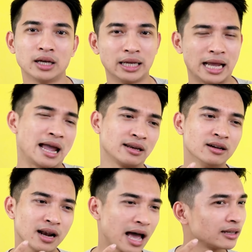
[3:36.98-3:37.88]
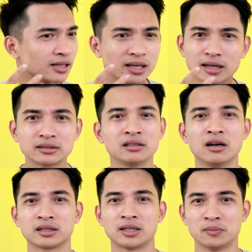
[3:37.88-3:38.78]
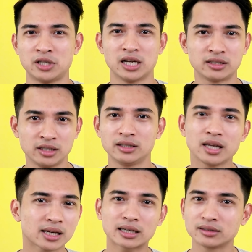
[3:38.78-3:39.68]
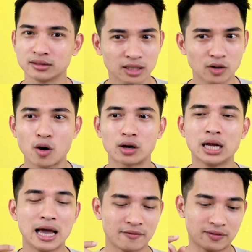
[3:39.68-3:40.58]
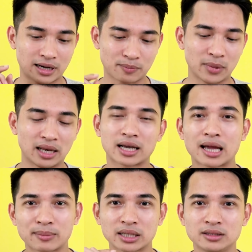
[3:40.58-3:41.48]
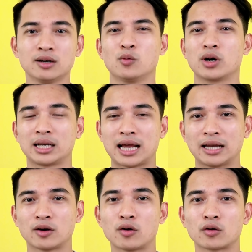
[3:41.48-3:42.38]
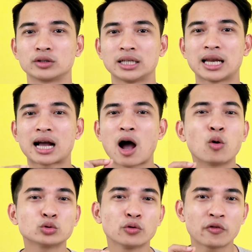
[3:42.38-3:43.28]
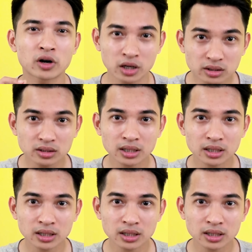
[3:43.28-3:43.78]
hình ảnh đưa lại rất ấn tượng thậm chí là chi tiết các thứ rất ngon và đặc biệt là camera trước của cái này nó còn có tính năng auto focus